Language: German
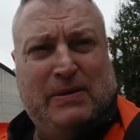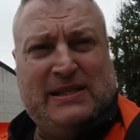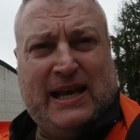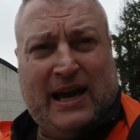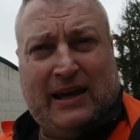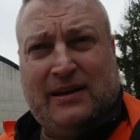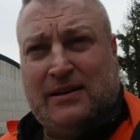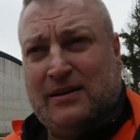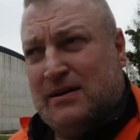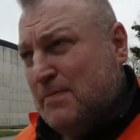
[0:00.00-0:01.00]

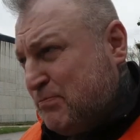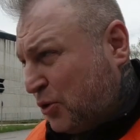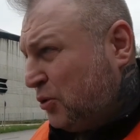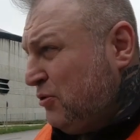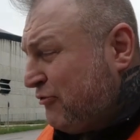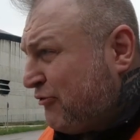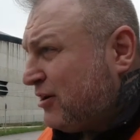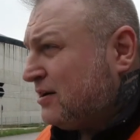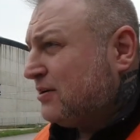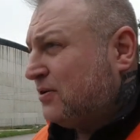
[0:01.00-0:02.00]
bisherigen
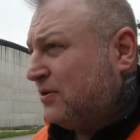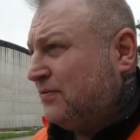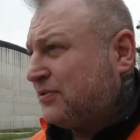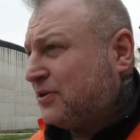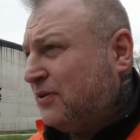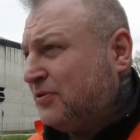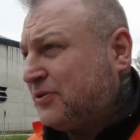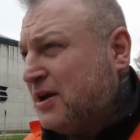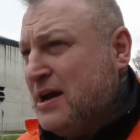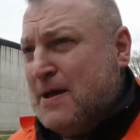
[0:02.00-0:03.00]
Prüfer und, und